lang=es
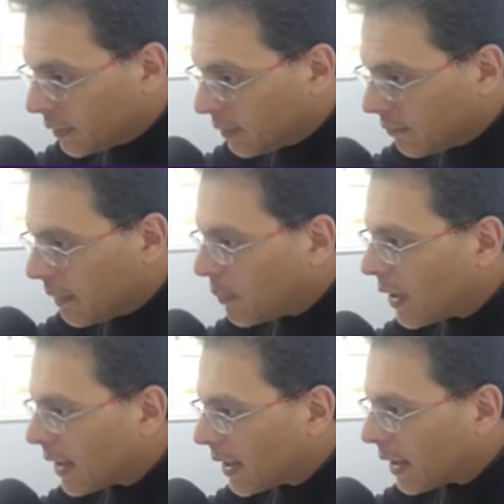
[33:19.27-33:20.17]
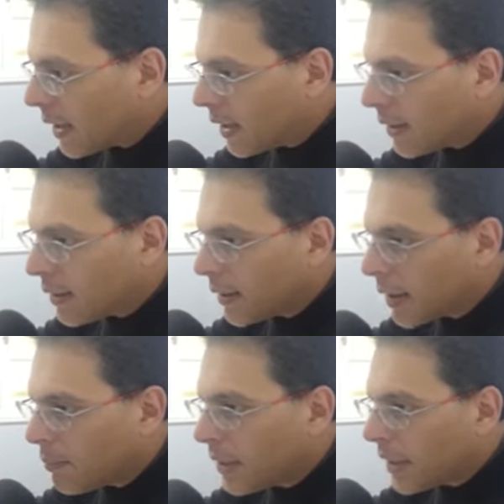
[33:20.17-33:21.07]
Vamos a ir acá y
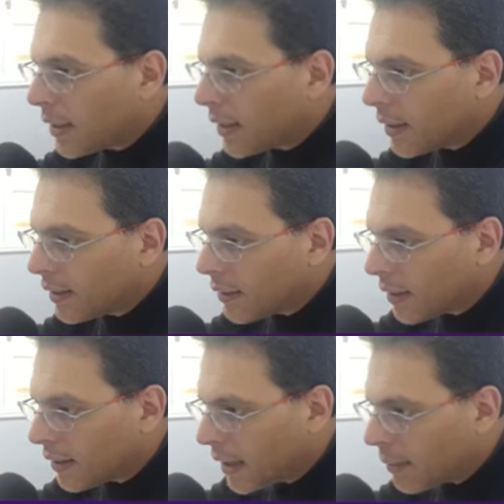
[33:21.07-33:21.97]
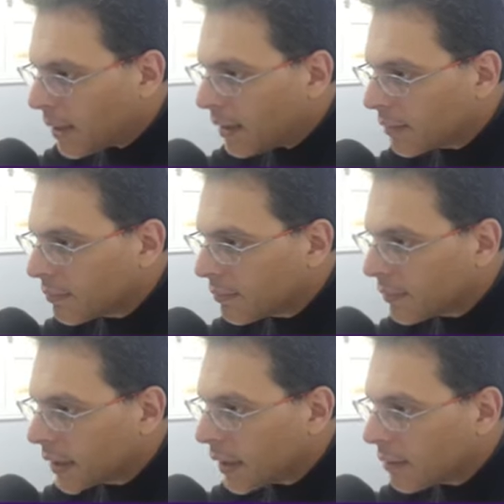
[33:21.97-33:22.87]
que aplique del tema.
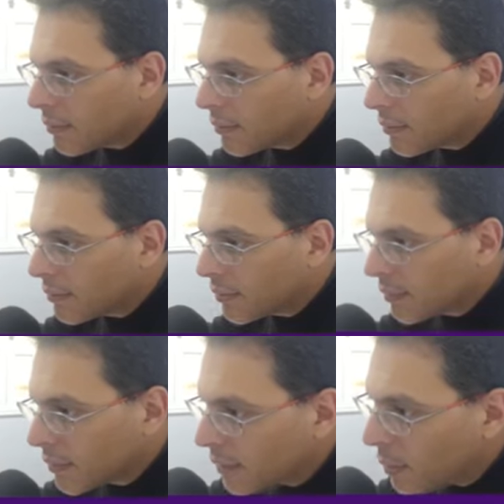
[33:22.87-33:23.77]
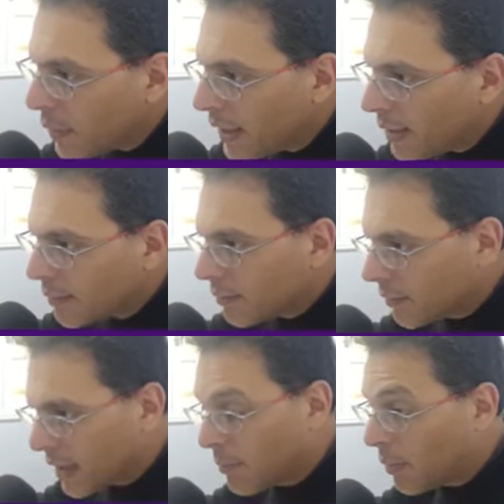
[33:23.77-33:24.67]
¿sí? ¿Cómo era?
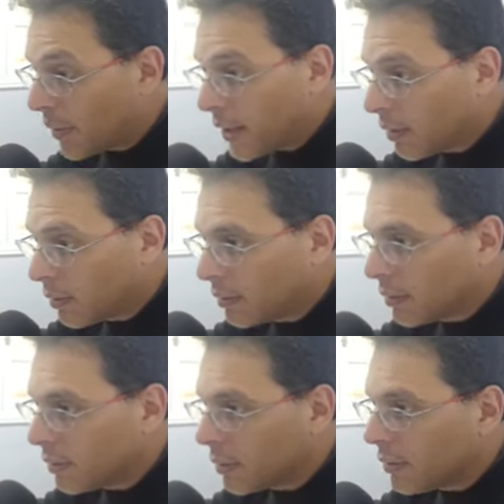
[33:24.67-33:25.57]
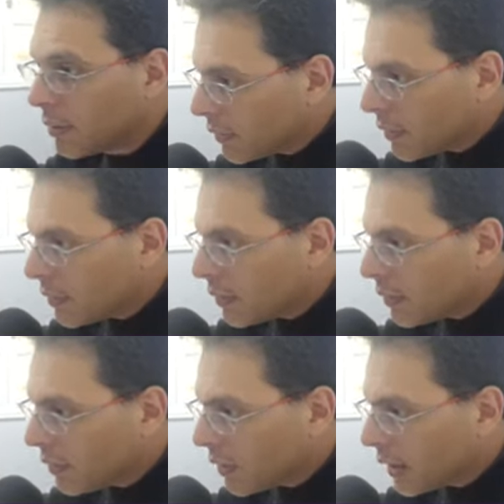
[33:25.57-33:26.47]
Ya me olvidé.
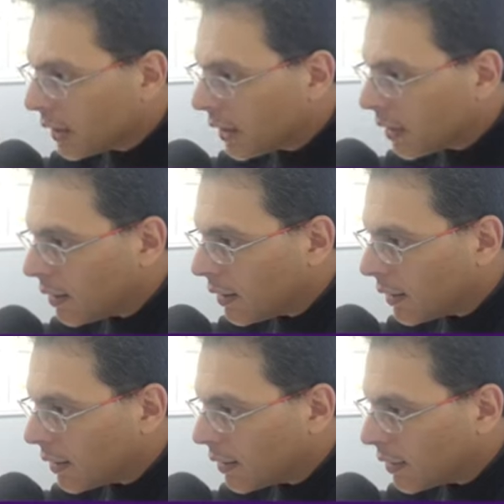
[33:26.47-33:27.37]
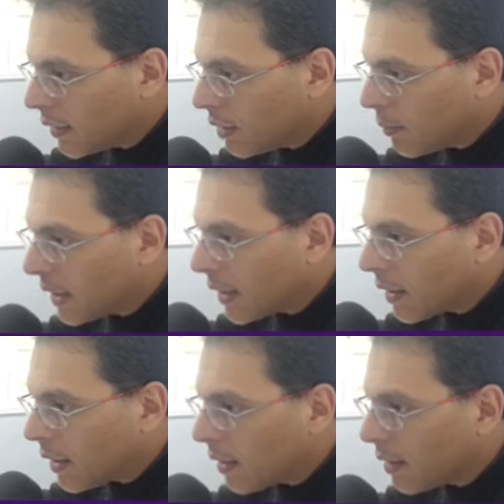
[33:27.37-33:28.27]
¿Dónde está el de quiero
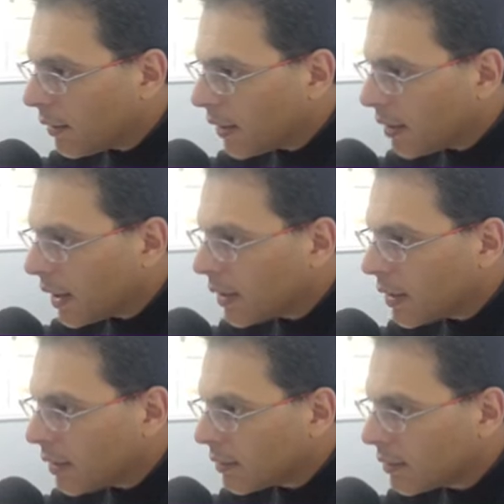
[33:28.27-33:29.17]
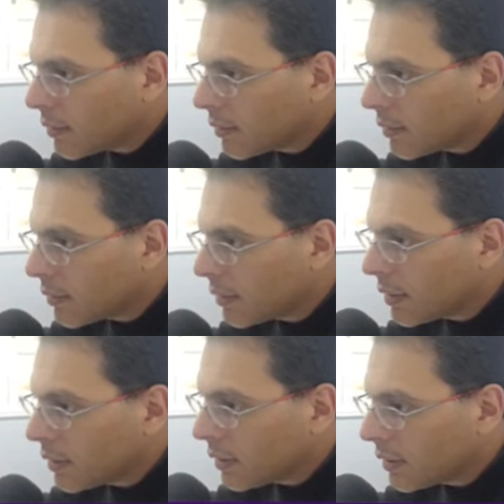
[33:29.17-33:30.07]
aplicar. A ver, ahí está.
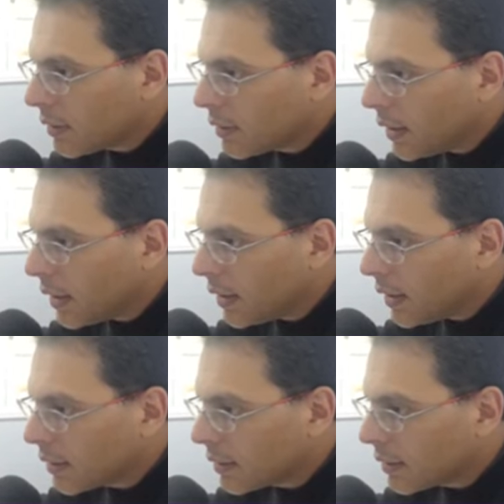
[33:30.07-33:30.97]
Ahí está.